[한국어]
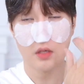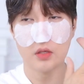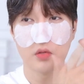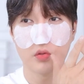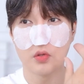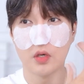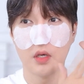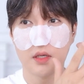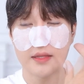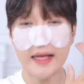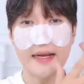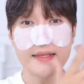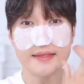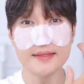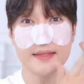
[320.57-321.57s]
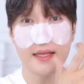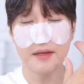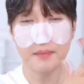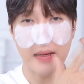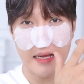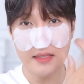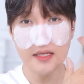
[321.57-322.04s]
그리고 탈색
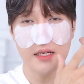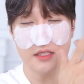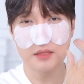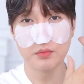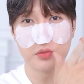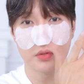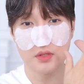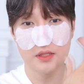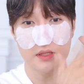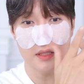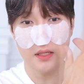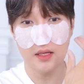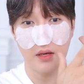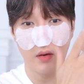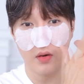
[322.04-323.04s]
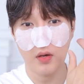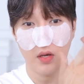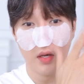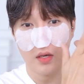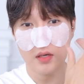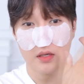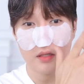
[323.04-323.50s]
많이 하신 분들 있잖아요
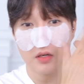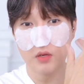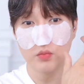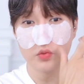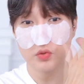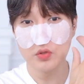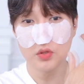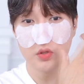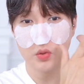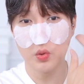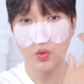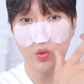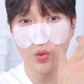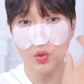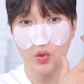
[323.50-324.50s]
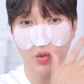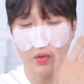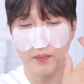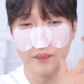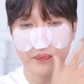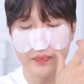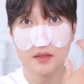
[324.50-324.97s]
그런 분들
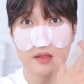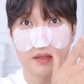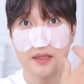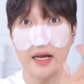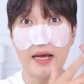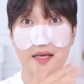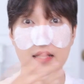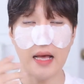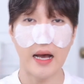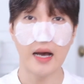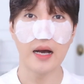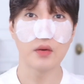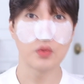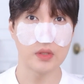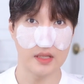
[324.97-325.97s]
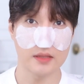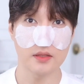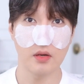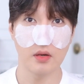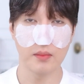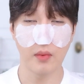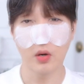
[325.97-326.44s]
요걸로 드라이 다 하고
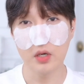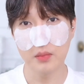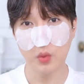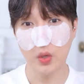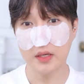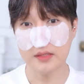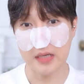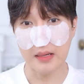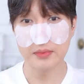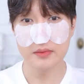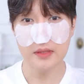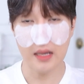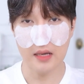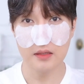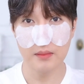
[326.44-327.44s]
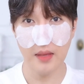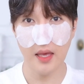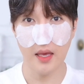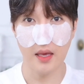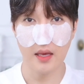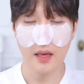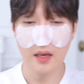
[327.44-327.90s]
나서 머리 모양 잡은
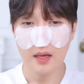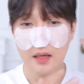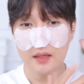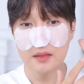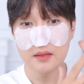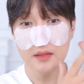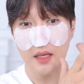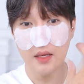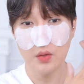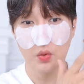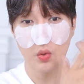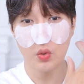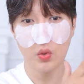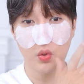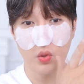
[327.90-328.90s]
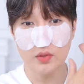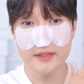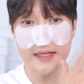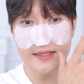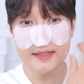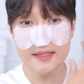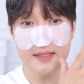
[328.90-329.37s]
다음에 끝에 요걸로
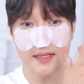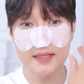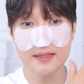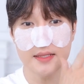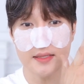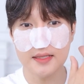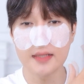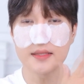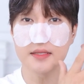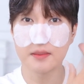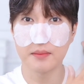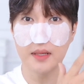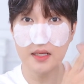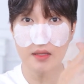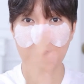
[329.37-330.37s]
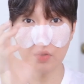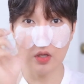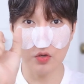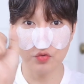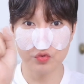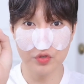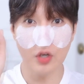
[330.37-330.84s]
살짝 살짝 살짝만 이렇게
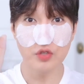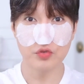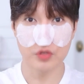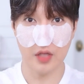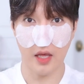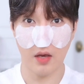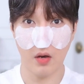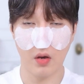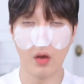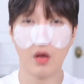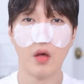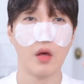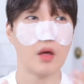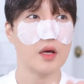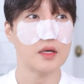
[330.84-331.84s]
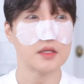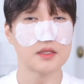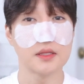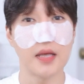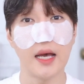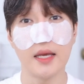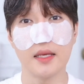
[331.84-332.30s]
구겨주세요
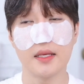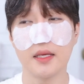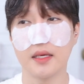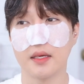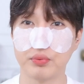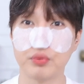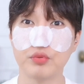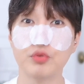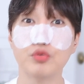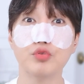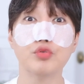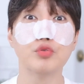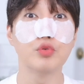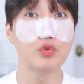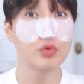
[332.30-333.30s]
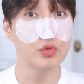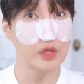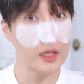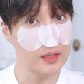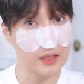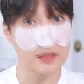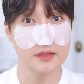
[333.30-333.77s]
스타일이
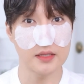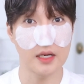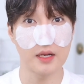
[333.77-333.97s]
분해나는